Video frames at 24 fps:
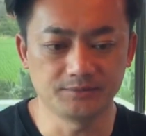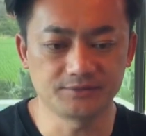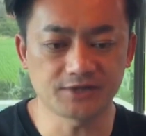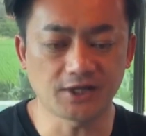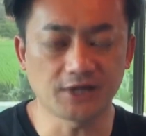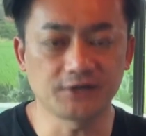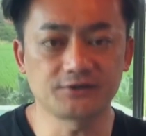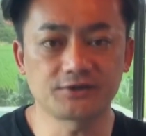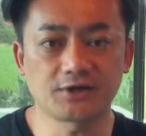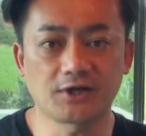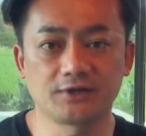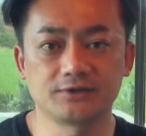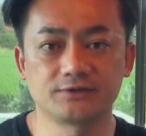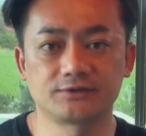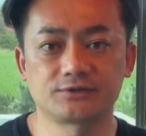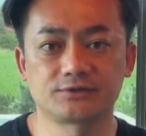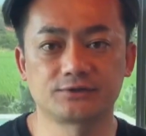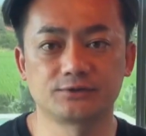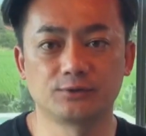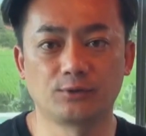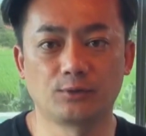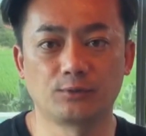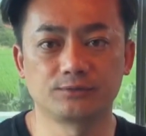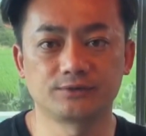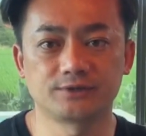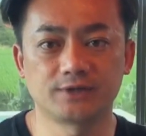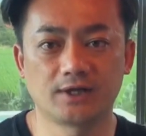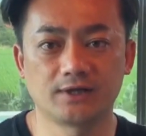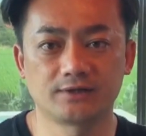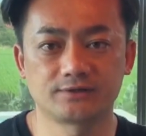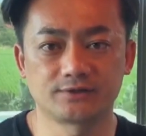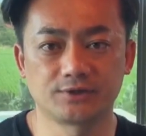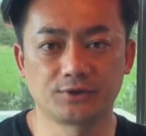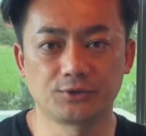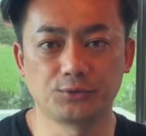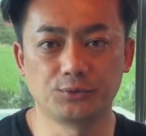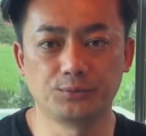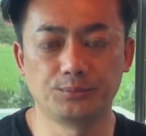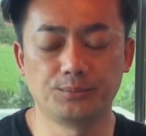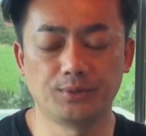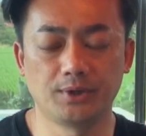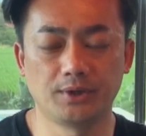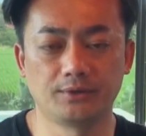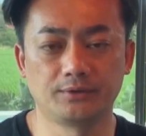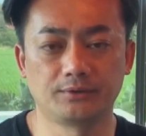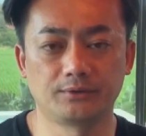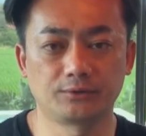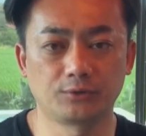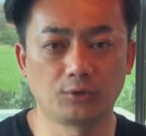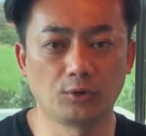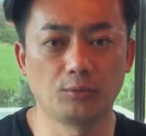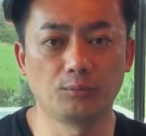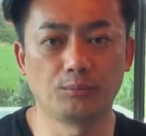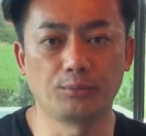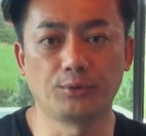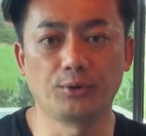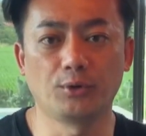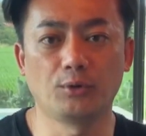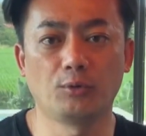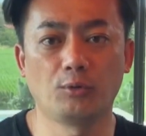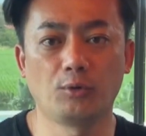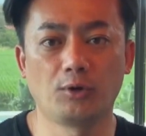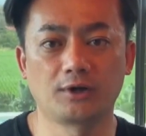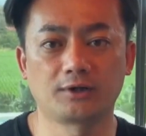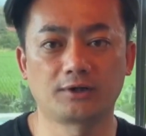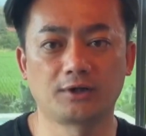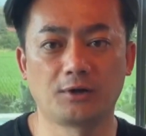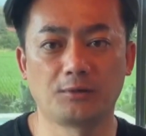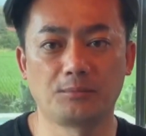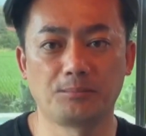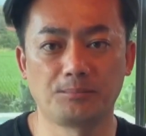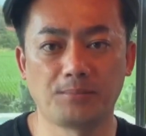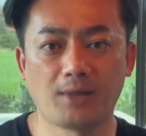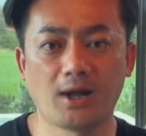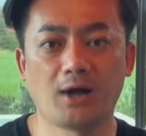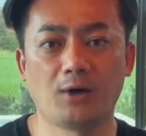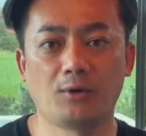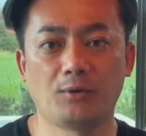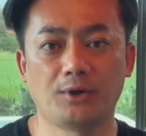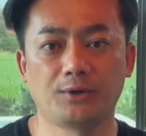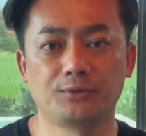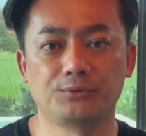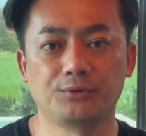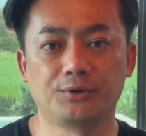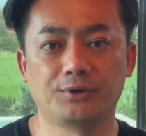餐餐吃龙虾、生鱼片都不用花到八万